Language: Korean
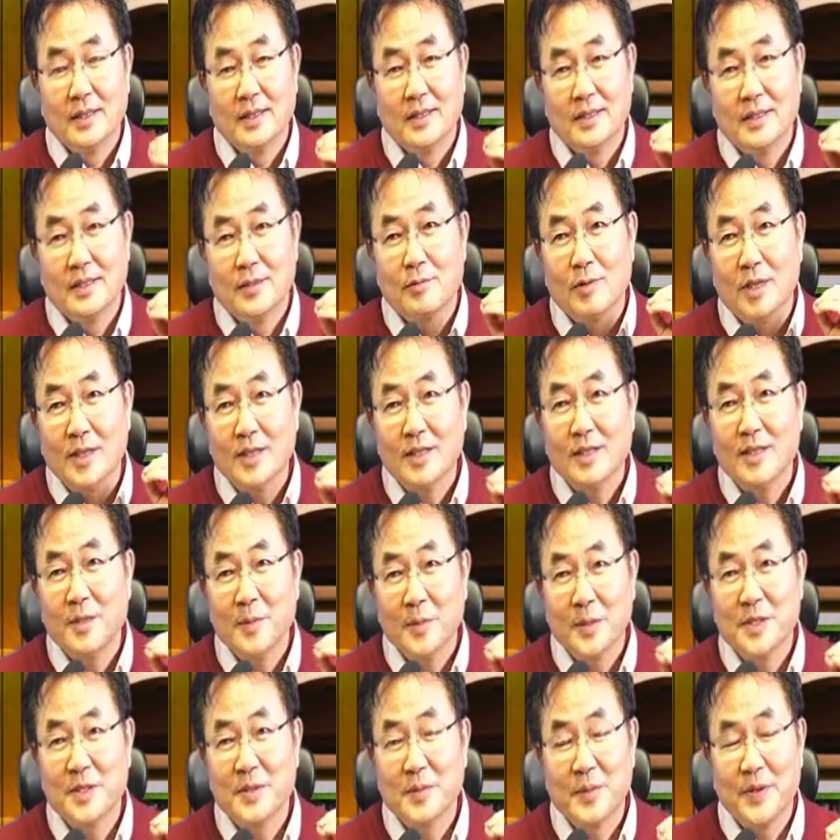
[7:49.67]
그
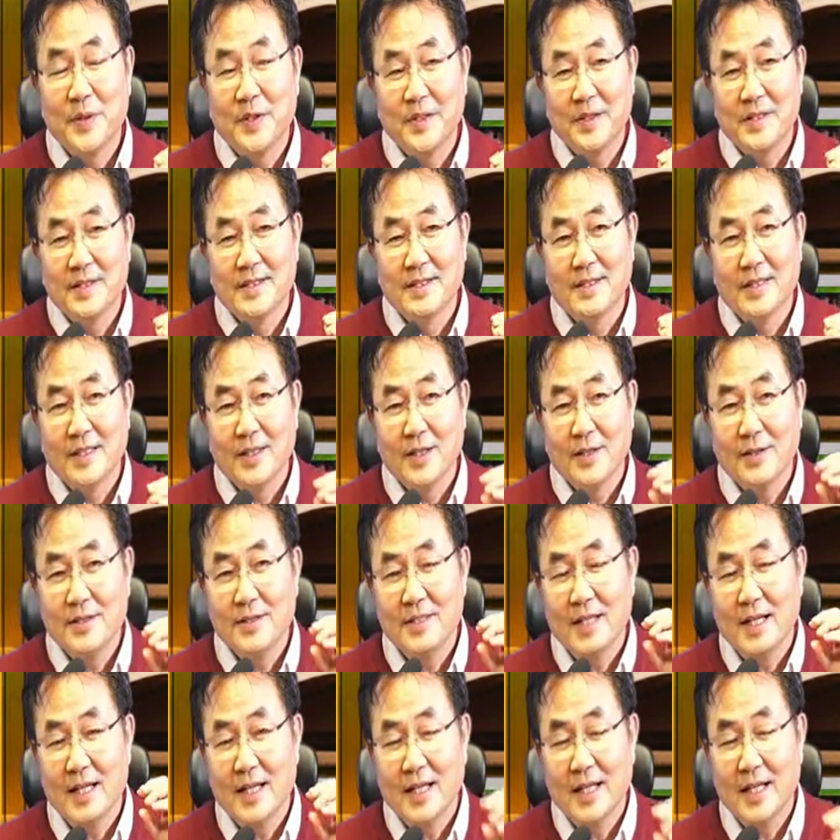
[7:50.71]
퀀텀 익스피리언스
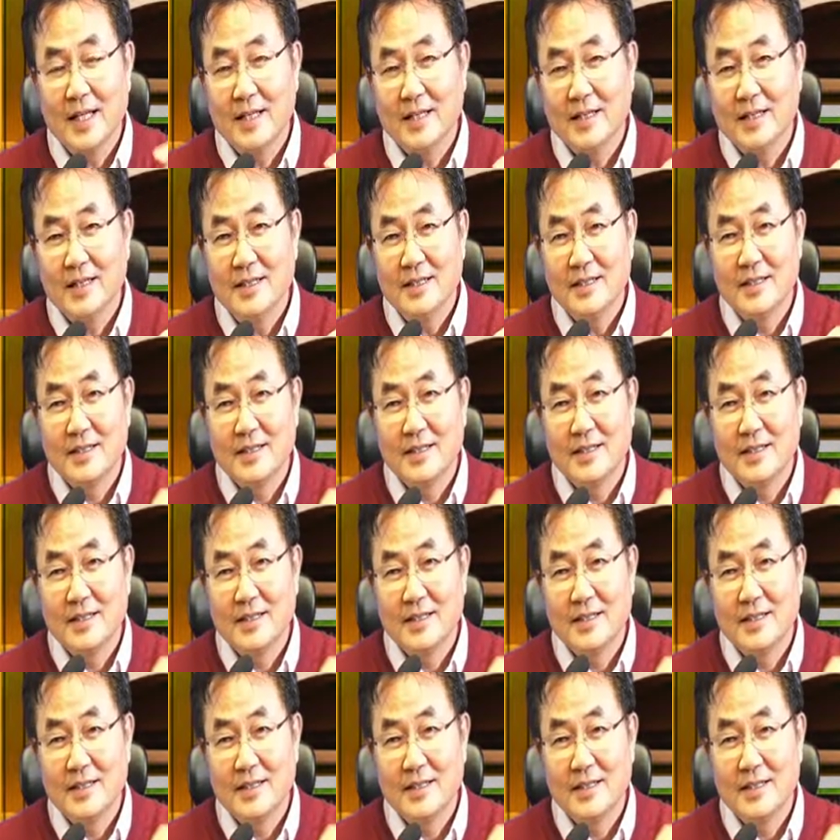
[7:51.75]
현장을